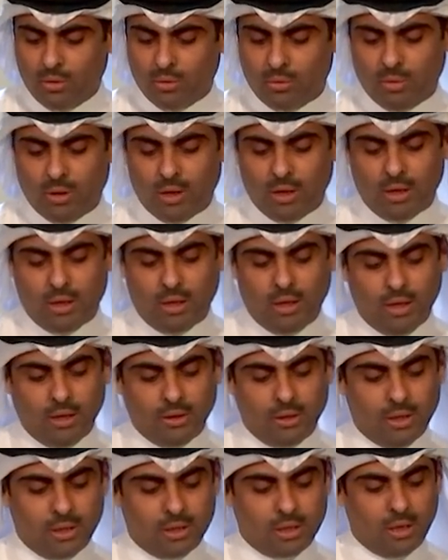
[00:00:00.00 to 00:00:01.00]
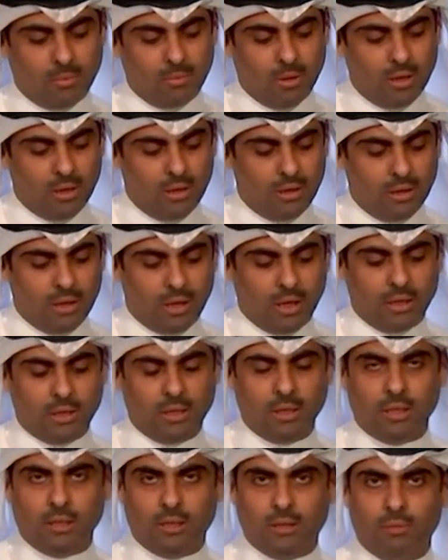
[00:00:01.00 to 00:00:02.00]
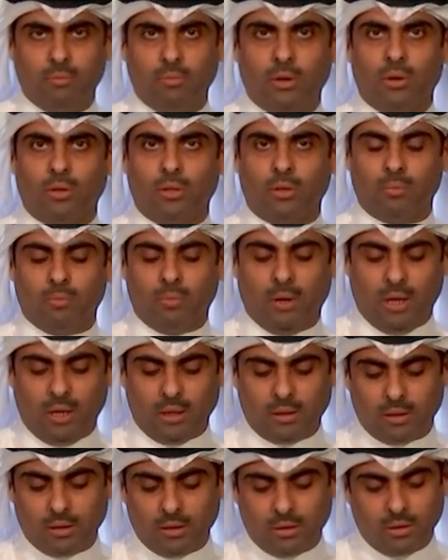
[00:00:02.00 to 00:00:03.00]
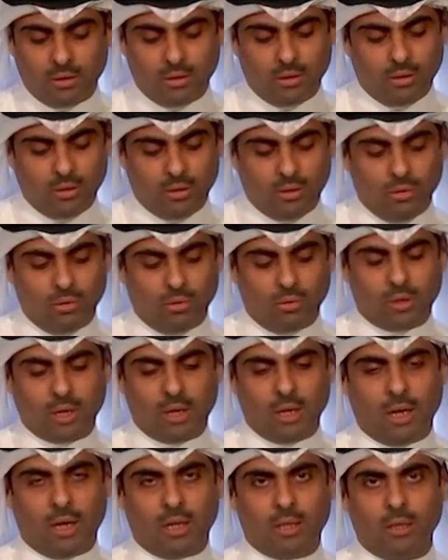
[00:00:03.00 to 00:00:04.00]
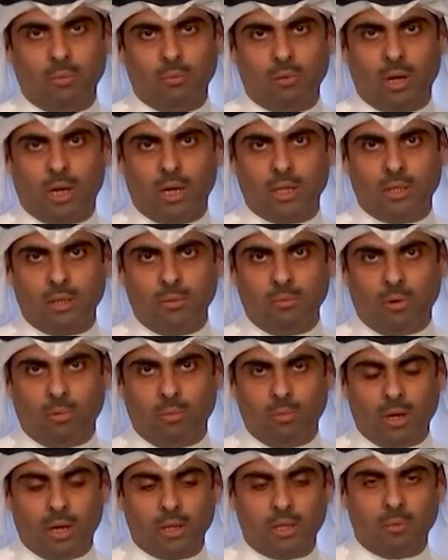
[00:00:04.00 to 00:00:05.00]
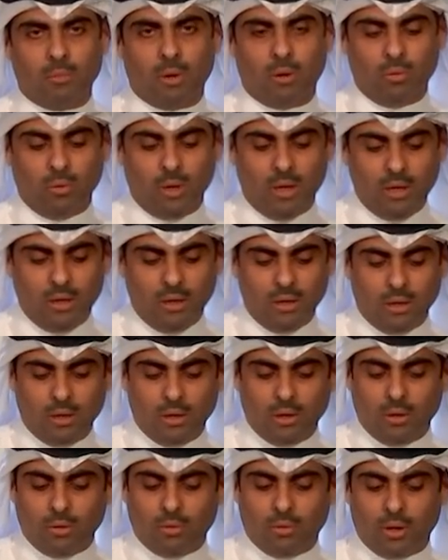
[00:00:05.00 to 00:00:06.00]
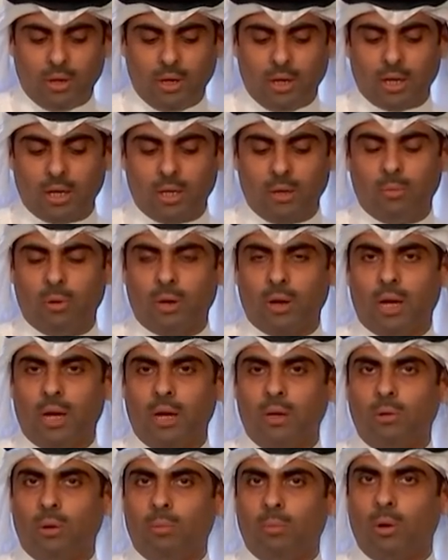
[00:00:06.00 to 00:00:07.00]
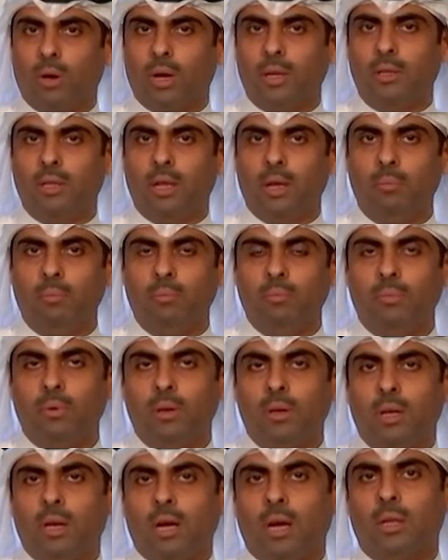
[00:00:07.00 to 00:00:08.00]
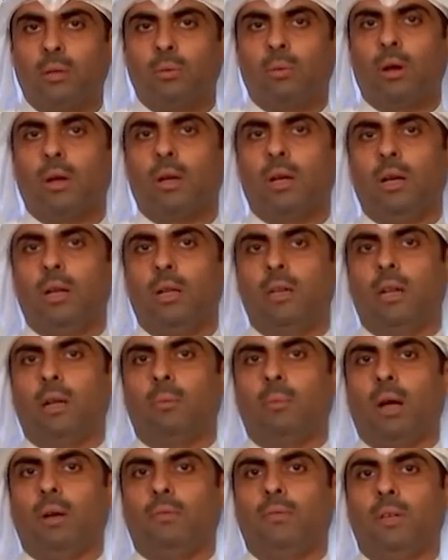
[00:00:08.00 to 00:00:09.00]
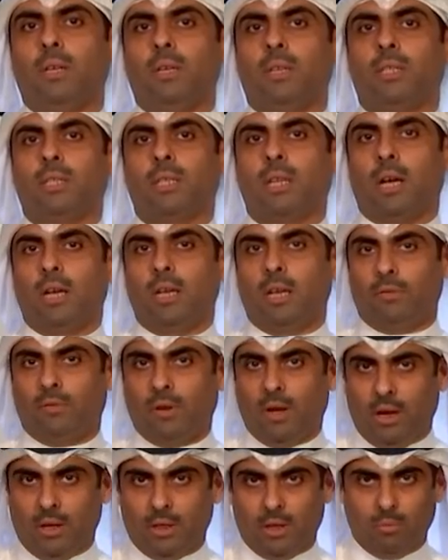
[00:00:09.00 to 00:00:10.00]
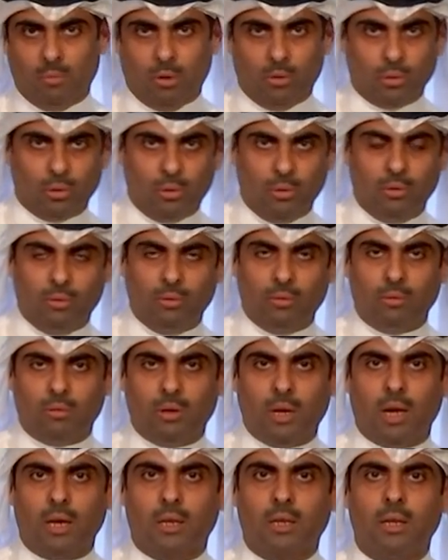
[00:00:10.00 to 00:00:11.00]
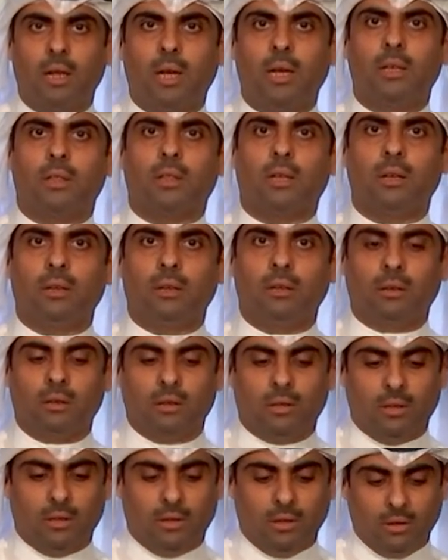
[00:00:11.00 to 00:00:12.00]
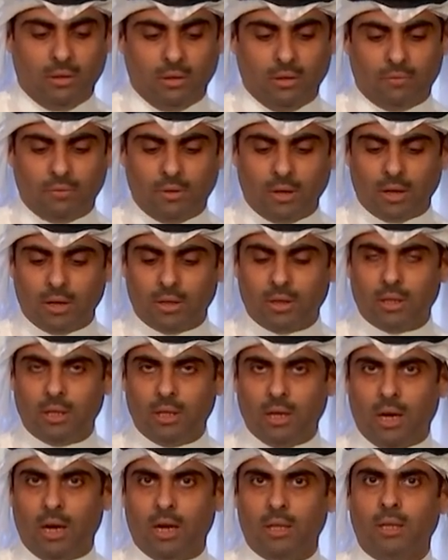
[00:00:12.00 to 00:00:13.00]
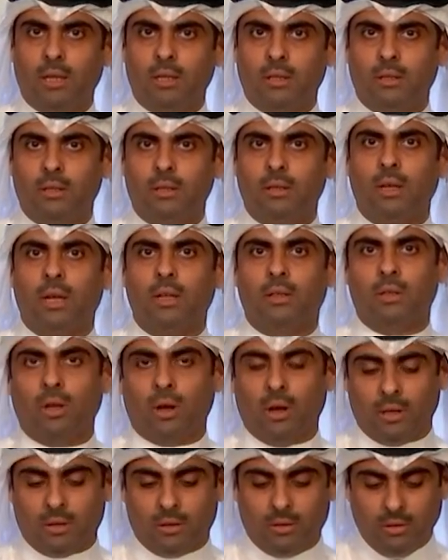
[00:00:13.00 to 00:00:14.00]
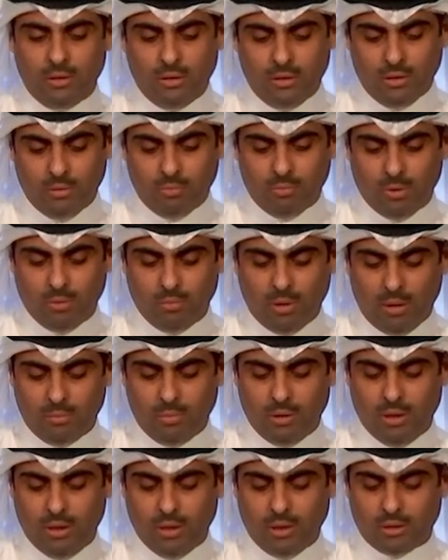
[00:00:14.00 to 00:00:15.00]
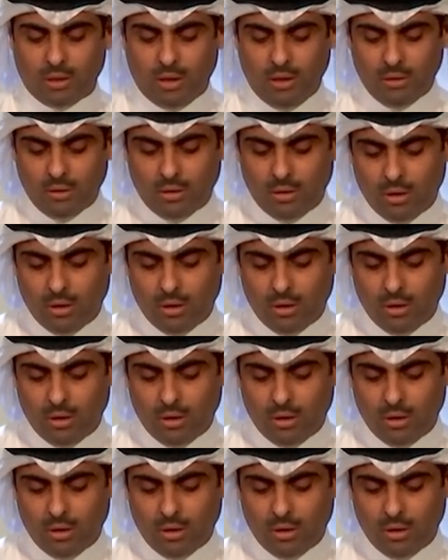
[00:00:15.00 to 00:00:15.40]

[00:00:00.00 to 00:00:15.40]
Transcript: والذي شمل عديد من الضباط له كالآتي ملازم وملازم أول ونقيب ورائد ومقدم أتوقع أن ما في إشكالية في هذا الموضوع ولكن أيضا يفترض إعادة التأكد من باب الحيطة